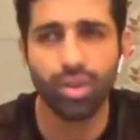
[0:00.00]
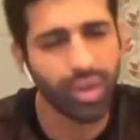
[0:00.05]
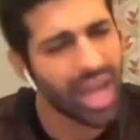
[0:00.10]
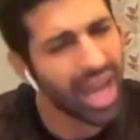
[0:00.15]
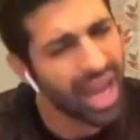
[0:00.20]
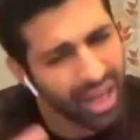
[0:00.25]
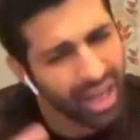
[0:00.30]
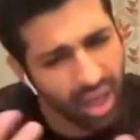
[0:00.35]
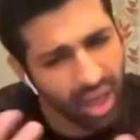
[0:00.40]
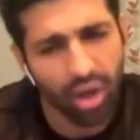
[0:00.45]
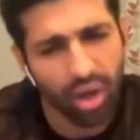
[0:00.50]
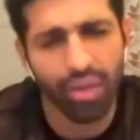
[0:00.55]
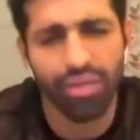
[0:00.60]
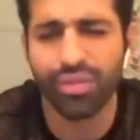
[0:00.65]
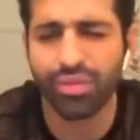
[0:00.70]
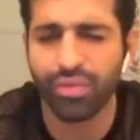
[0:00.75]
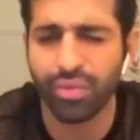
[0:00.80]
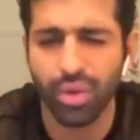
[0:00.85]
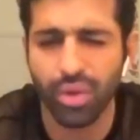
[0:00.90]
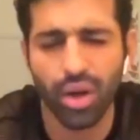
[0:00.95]
सो वी हैड अ लॉट
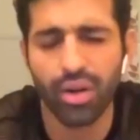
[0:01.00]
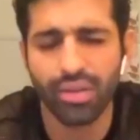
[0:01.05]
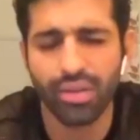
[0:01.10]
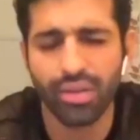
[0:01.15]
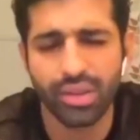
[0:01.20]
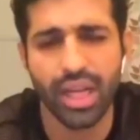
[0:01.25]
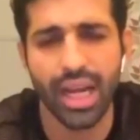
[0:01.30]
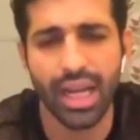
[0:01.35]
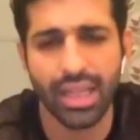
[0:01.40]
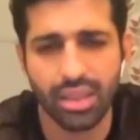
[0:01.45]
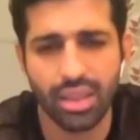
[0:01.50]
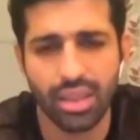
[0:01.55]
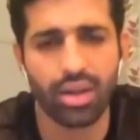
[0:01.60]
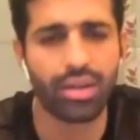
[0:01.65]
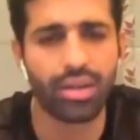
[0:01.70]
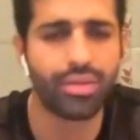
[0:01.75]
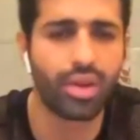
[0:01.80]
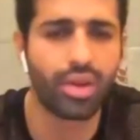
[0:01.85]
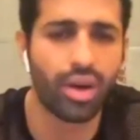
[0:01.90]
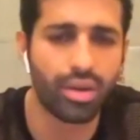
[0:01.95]
लॉट ऑफ चैट्स
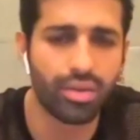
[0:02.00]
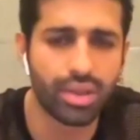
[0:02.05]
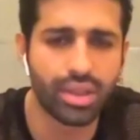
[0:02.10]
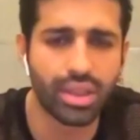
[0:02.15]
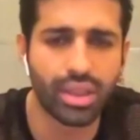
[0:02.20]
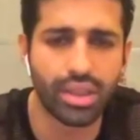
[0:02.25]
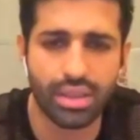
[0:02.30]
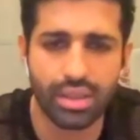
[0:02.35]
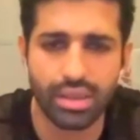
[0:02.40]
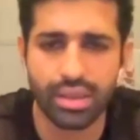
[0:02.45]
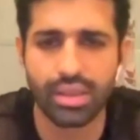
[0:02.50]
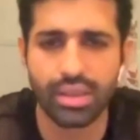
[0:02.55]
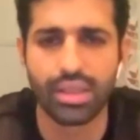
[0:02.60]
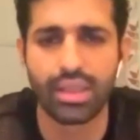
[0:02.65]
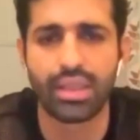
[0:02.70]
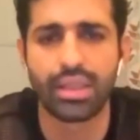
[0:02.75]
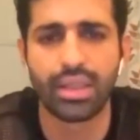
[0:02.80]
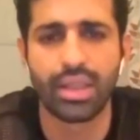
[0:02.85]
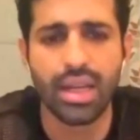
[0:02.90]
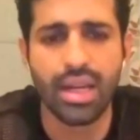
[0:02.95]
लॉट ऑफ कॉन्वर्सेशंस
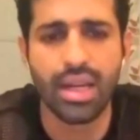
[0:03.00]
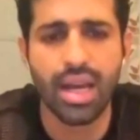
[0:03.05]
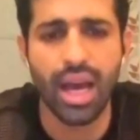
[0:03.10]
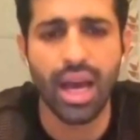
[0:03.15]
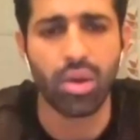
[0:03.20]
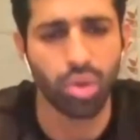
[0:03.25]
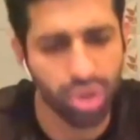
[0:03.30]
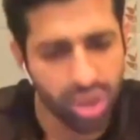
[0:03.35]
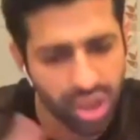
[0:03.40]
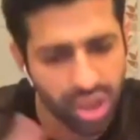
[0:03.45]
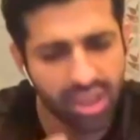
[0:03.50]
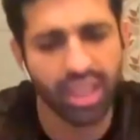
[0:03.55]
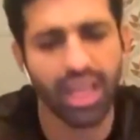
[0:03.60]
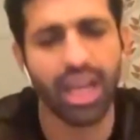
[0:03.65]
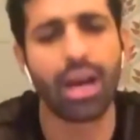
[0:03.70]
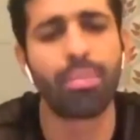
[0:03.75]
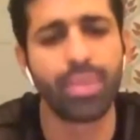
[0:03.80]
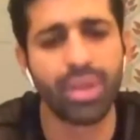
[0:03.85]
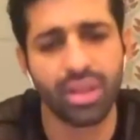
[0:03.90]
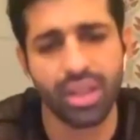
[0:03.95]
एंड उसी से
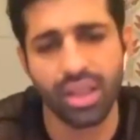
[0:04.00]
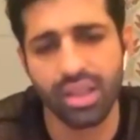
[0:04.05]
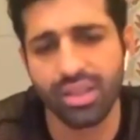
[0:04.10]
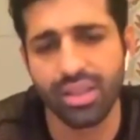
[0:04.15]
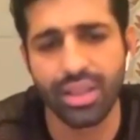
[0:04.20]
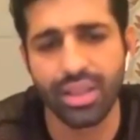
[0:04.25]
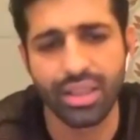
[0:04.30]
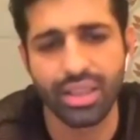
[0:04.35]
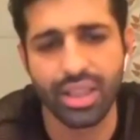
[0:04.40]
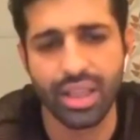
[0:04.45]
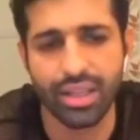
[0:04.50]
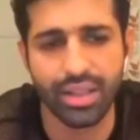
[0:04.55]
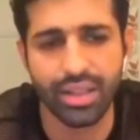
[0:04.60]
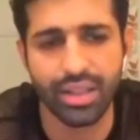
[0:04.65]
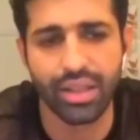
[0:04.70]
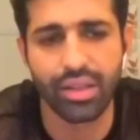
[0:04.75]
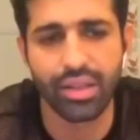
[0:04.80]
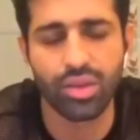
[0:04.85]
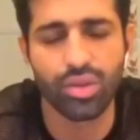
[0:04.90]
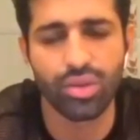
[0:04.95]
आप इतना सीख जाते
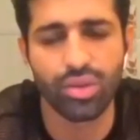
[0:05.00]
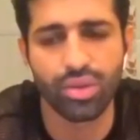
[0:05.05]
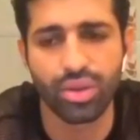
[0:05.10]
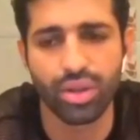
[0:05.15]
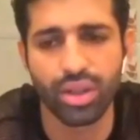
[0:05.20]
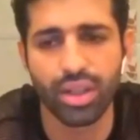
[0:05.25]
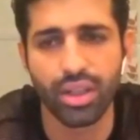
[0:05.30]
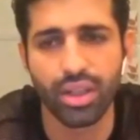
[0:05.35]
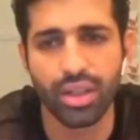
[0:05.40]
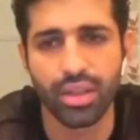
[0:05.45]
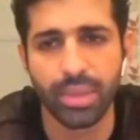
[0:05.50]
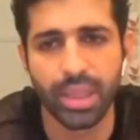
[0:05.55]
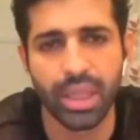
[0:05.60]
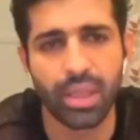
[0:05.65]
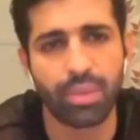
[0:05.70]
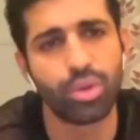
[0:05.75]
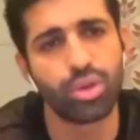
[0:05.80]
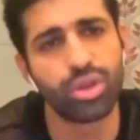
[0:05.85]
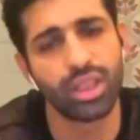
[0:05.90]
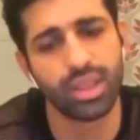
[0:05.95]
हैं तो uh,
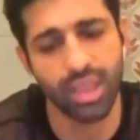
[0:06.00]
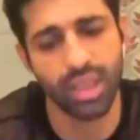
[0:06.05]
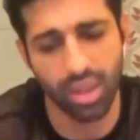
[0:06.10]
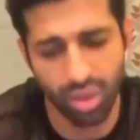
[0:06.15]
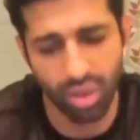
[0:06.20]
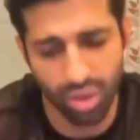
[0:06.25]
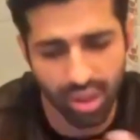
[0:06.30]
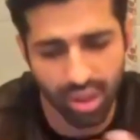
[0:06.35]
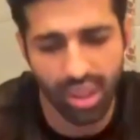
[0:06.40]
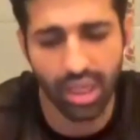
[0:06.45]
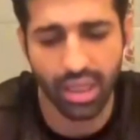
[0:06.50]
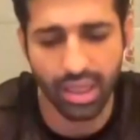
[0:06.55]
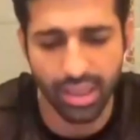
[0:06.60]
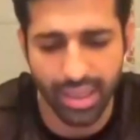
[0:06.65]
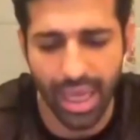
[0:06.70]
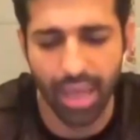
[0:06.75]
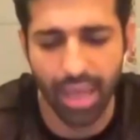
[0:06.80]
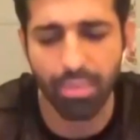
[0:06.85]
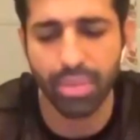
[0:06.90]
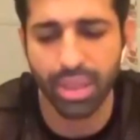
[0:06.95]
मतलब उनके साथ तो जितना
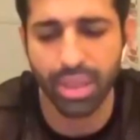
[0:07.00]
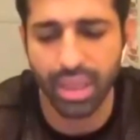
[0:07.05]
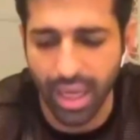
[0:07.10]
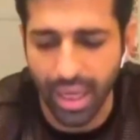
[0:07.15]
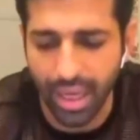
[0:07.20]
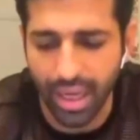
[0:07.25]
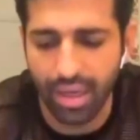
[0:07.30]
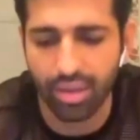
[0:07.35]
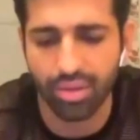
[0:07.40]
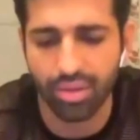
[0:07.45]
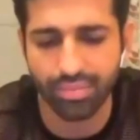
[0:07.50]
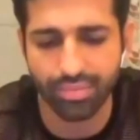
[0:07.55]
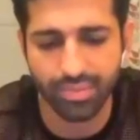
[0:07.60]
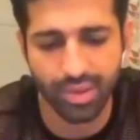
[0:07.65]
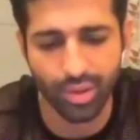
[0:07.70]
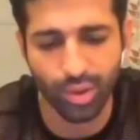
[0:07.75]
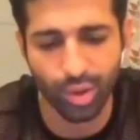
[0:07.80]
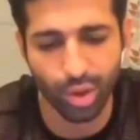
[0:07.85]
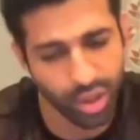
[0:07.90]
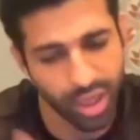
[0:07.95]
टाइम बिताया
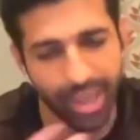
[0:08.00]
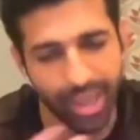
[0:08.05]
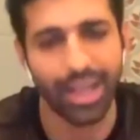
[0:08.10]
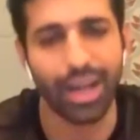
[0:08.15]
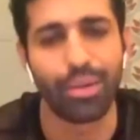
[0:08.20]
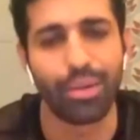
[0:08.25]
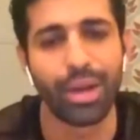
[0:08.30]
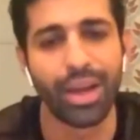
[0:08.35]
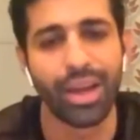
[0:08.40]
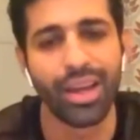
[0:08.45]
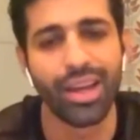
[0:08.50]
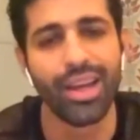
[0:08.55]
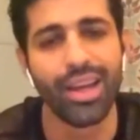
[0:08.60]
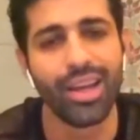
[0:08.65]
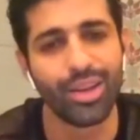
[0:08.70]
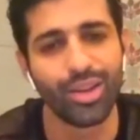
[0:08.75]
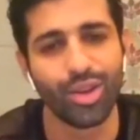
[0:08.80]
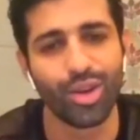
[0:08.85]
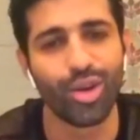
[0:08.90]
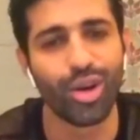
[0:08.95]
उतना ही कम है
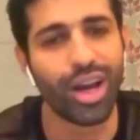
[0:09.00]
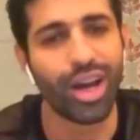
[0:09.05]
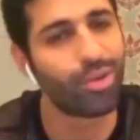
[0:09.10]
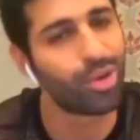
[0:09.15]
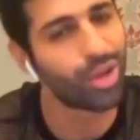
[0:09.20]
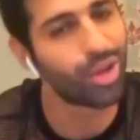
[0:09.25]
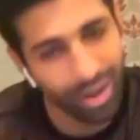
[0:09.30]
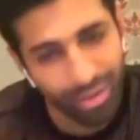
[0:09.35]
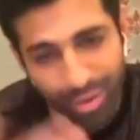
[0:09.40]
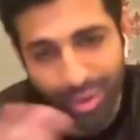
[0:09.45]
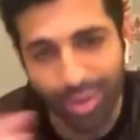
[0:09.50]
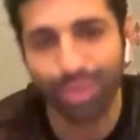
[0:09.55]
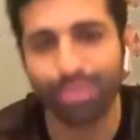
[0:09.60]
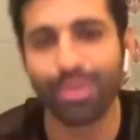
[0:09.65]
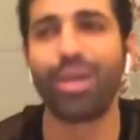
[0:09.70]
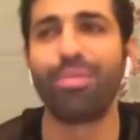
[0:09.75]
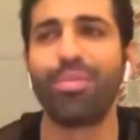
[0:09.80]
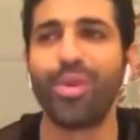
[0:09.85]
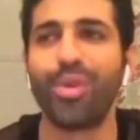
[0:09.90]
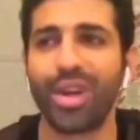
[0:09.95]
यू नो आई वुड लव टू
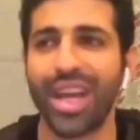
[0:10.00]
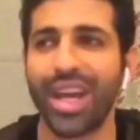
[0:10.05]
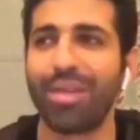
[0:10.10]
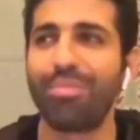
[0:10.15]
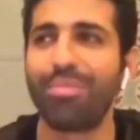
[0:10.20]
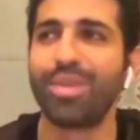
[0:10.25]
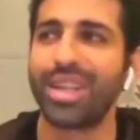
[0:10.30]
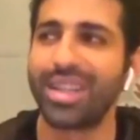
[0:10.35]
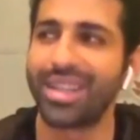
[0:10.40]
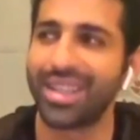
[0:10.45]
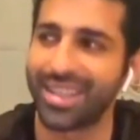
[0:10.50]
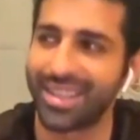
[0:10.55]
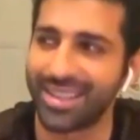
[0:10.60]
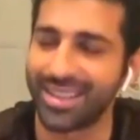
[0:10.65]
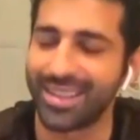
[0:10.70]
स्पेंड मोर टाइम बट